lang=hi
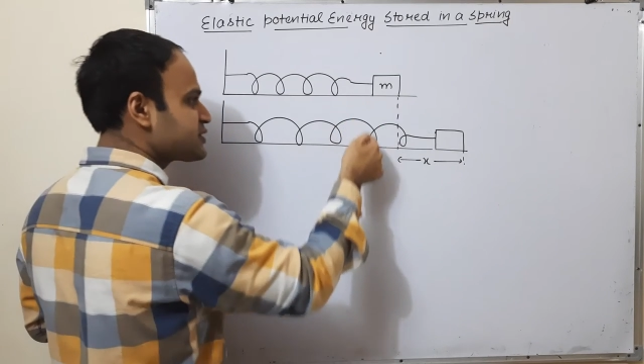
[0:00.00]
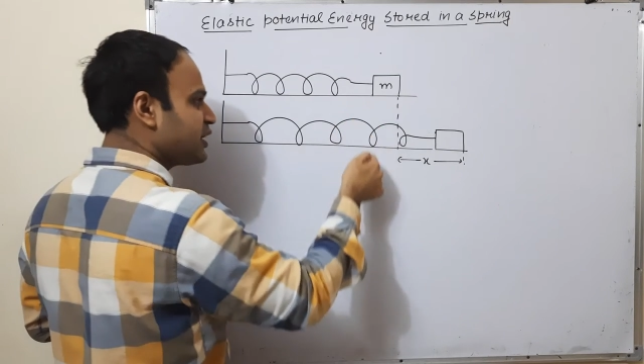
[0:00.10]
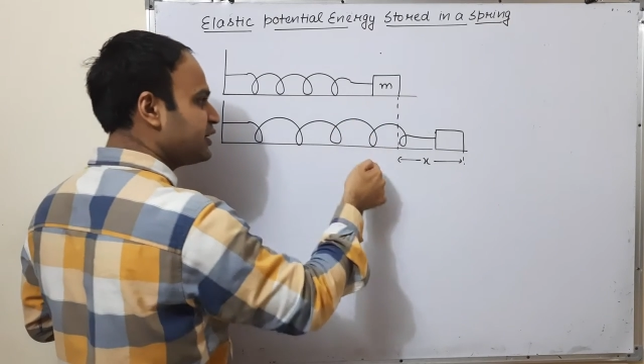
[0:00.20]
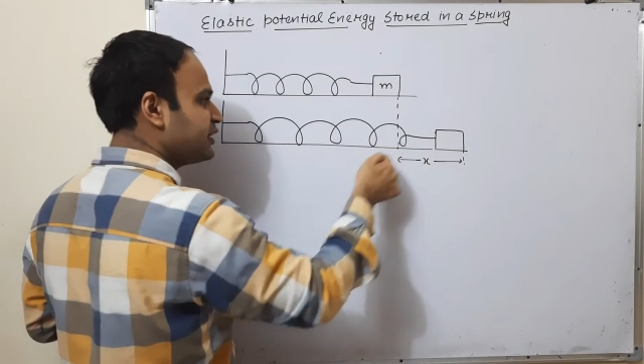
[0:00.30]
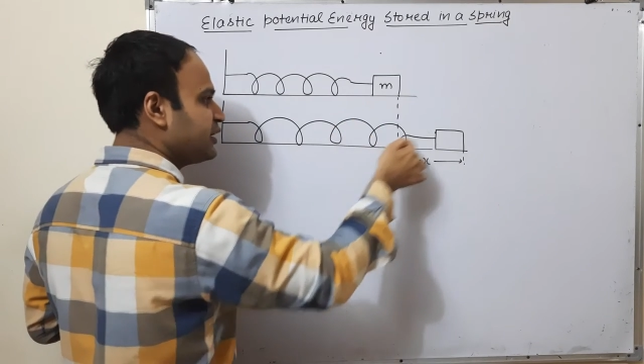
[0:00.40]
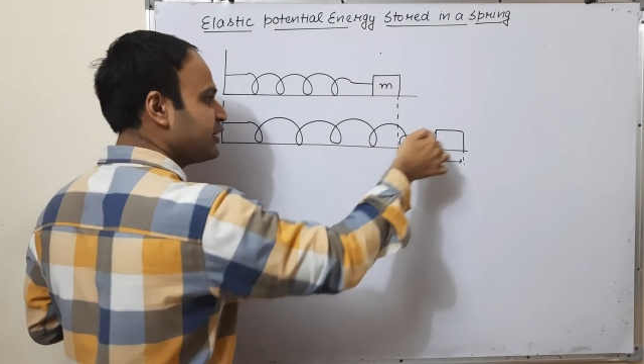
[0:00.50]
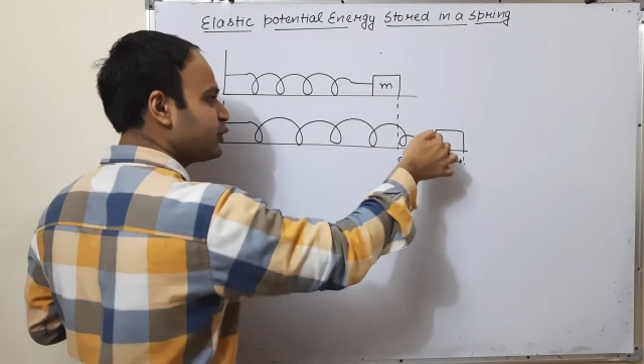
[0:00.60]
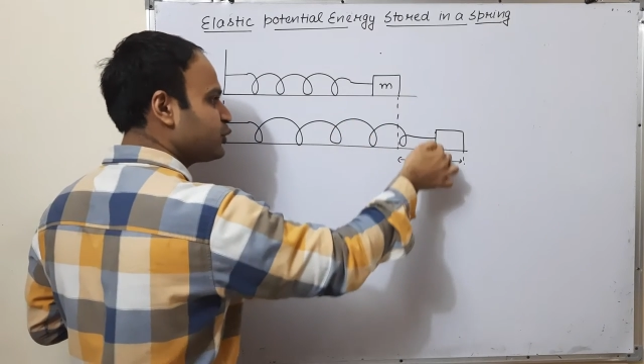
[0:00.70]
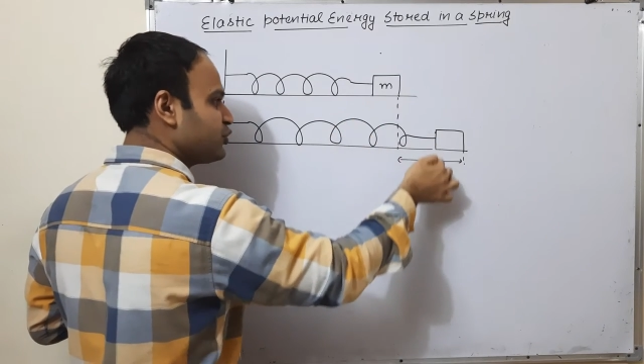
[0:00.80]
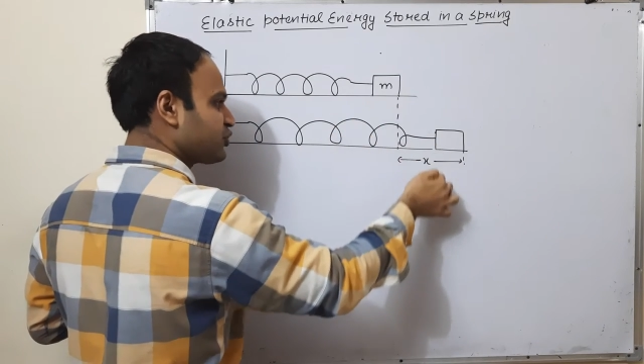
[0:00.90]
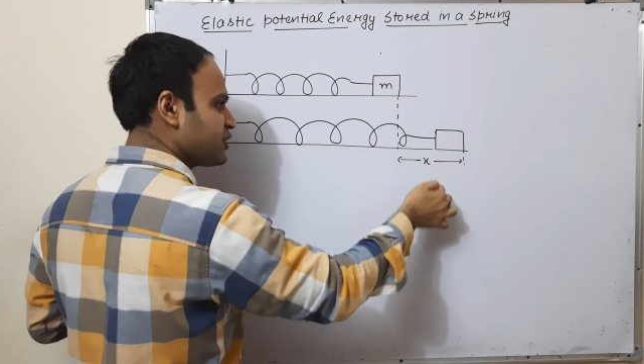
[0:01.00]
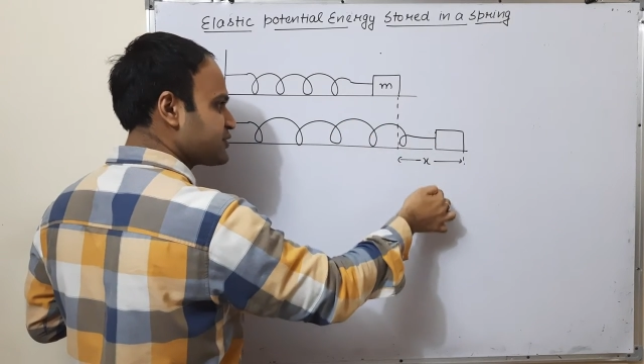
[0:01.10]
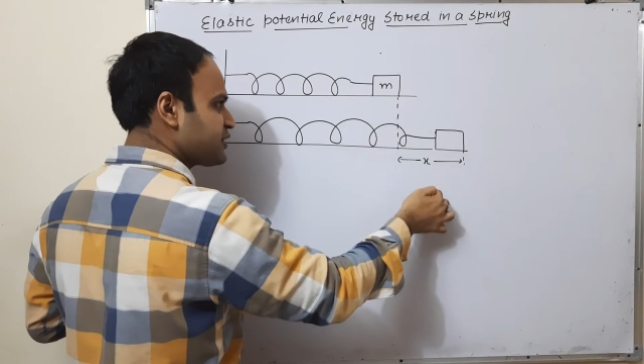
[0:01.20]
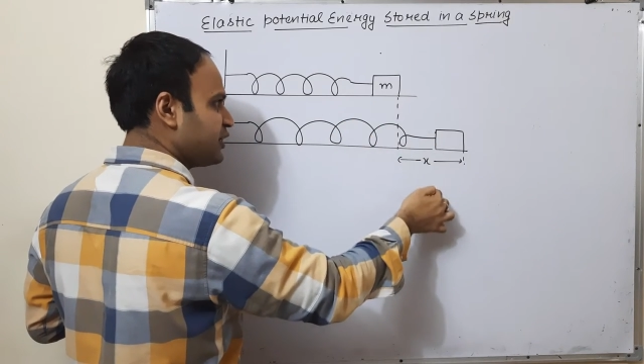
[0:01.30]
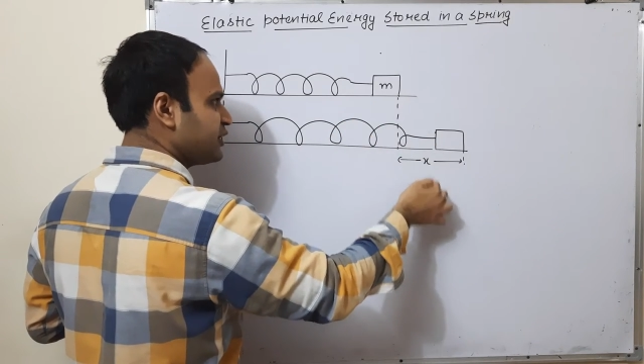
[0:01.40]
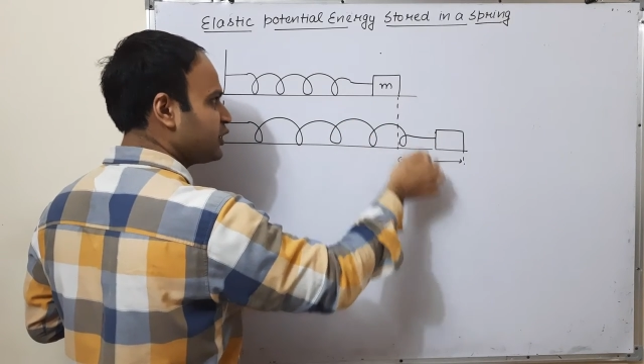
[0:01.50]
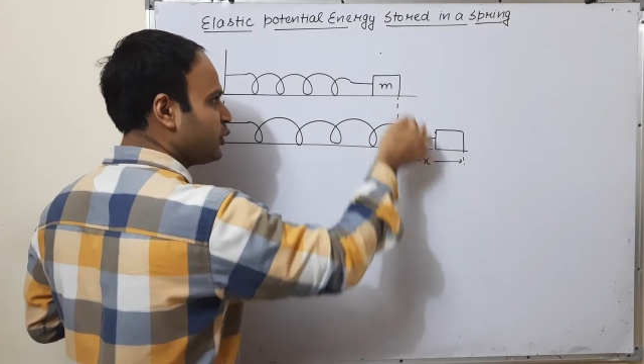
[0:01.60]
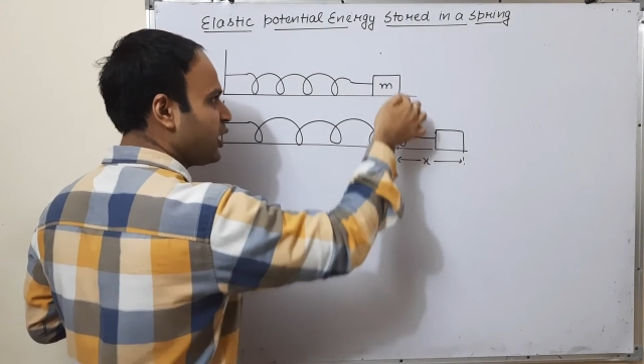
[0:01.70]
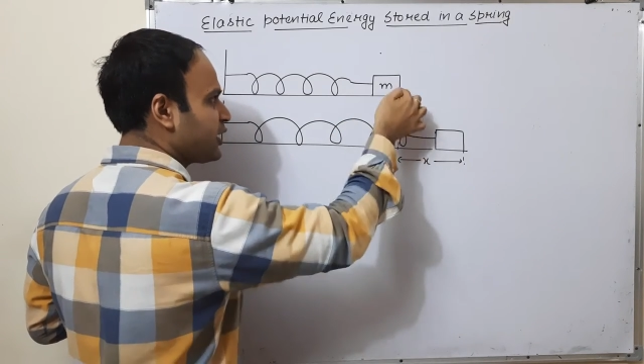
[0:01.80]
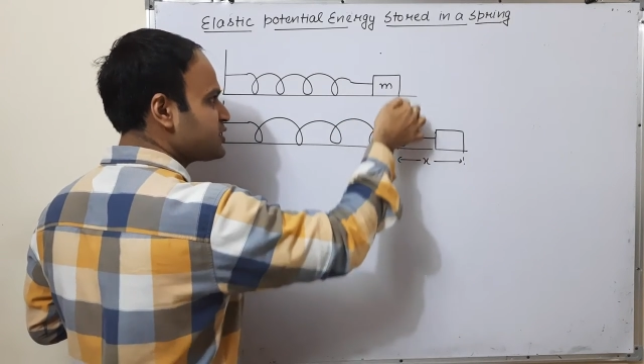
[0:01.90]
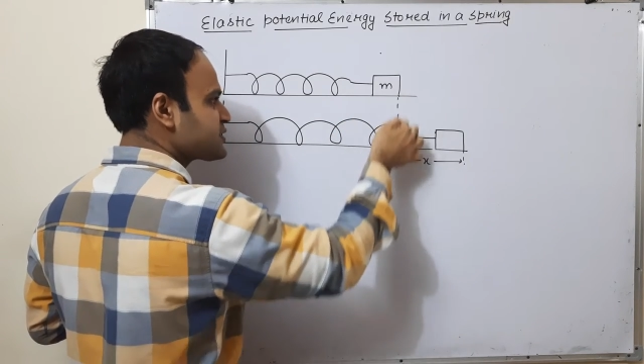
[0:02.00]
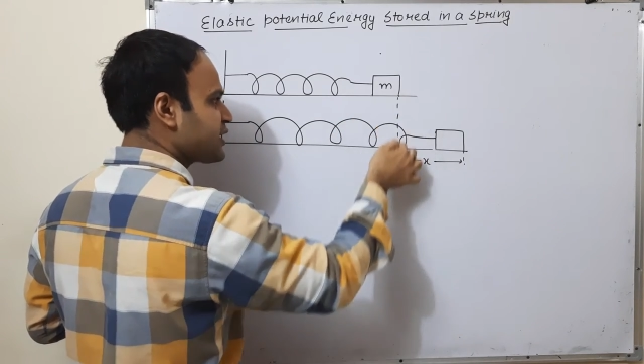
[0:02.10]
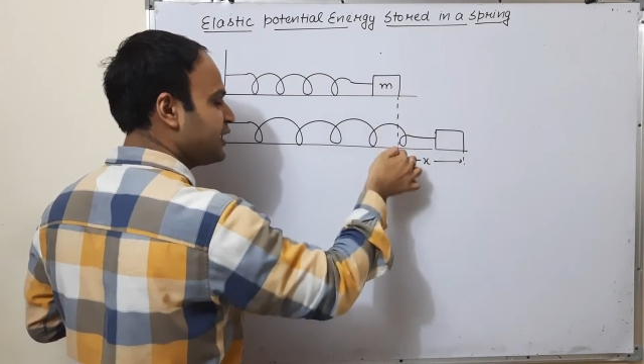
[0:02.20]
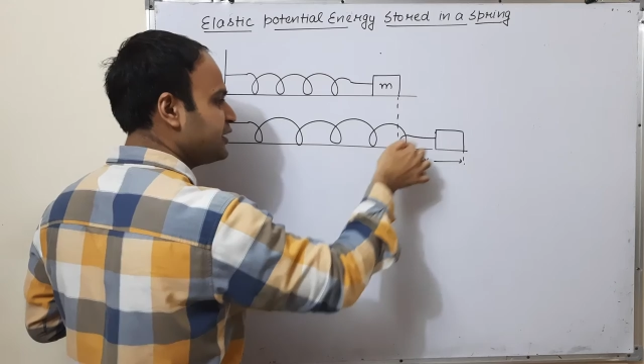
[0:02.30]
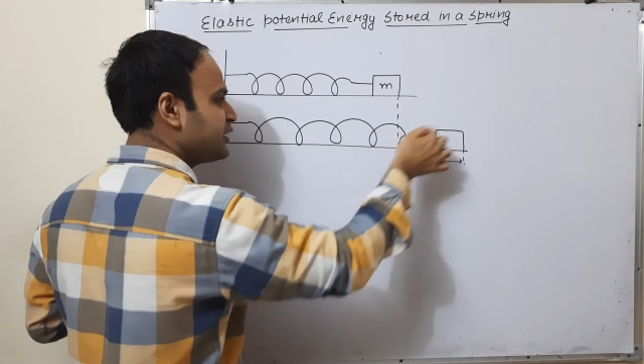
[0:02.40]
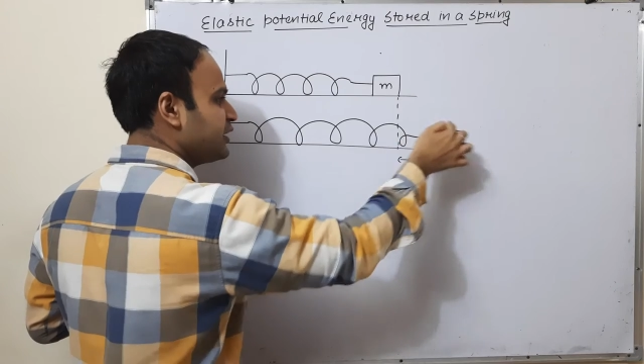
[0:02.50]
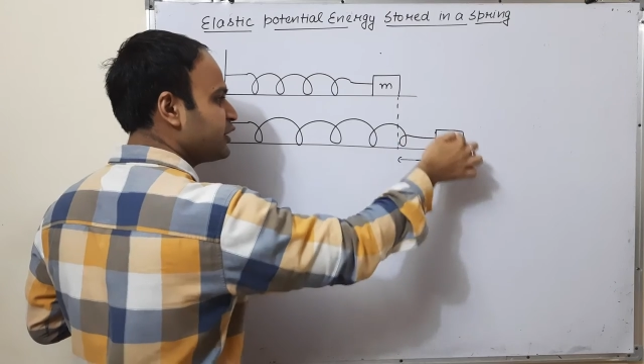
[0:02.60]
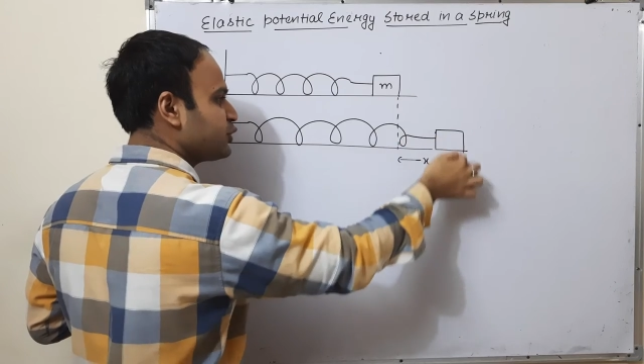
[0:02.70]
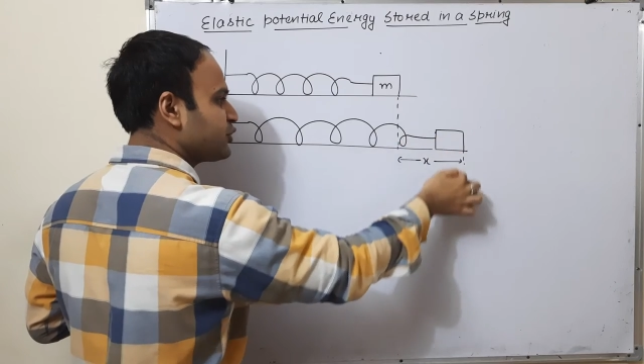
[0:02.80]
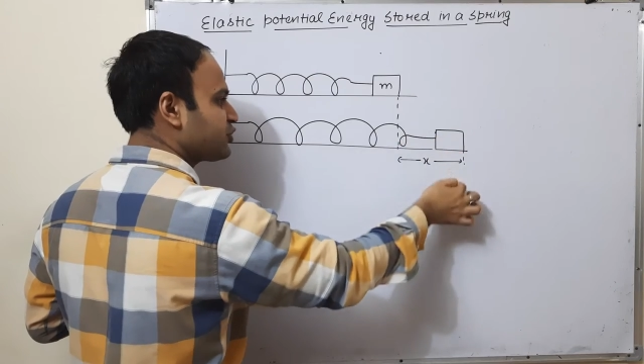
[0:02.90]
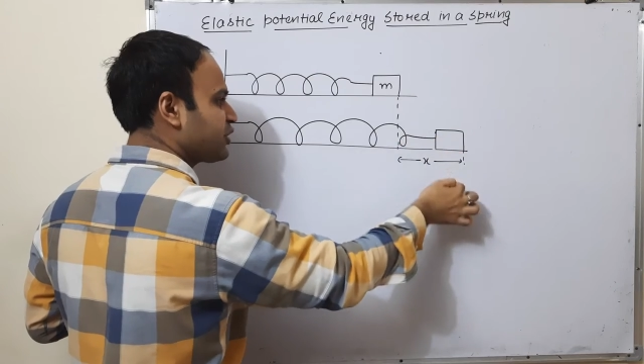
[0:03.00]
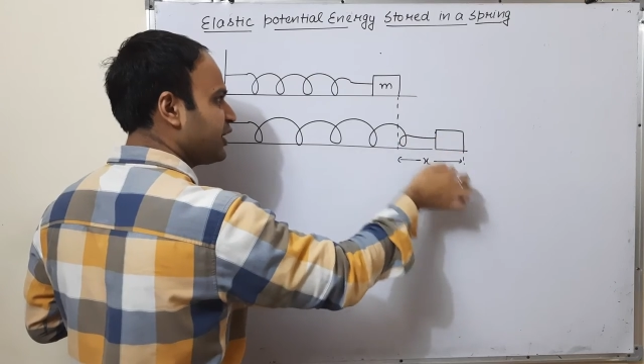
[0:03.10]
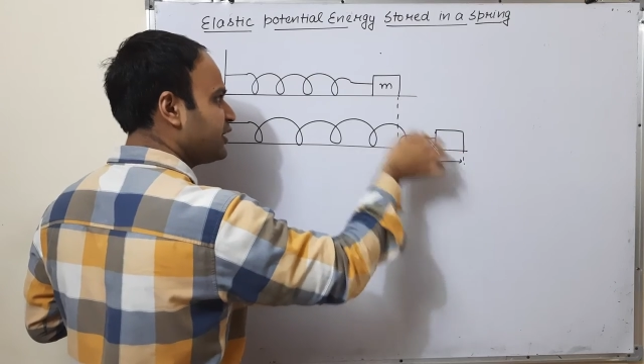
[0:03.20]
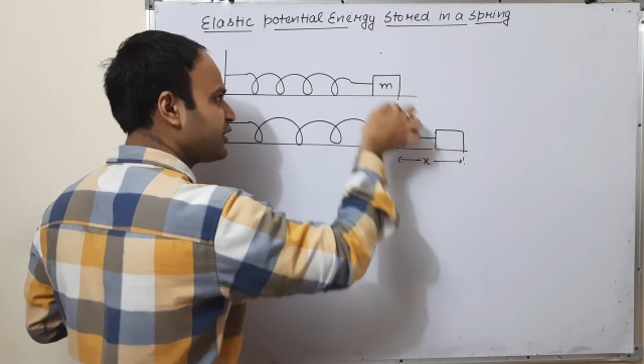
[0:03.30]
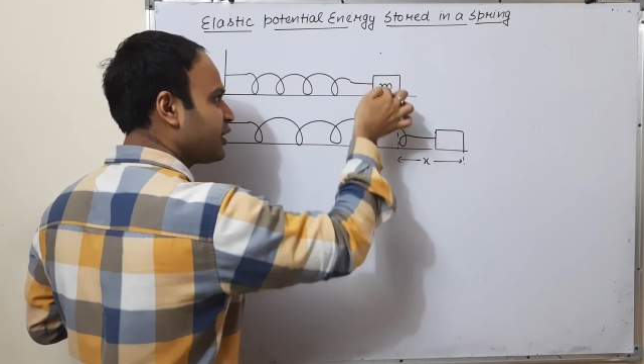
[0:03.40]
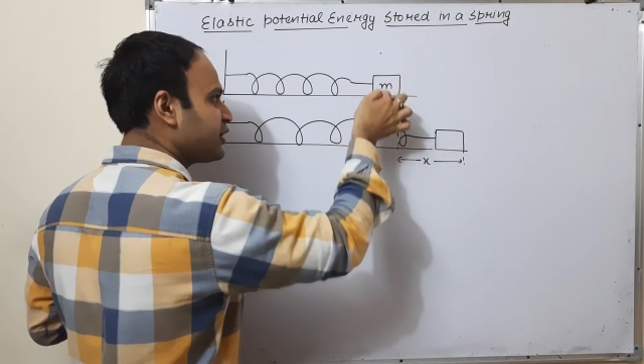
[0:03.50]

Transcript: स्टार्टिंग ले रहे हो तो इसका स्टार्टिंग लो अगर इसका एंडिंग ले रहे हो तो इसका एंडिंग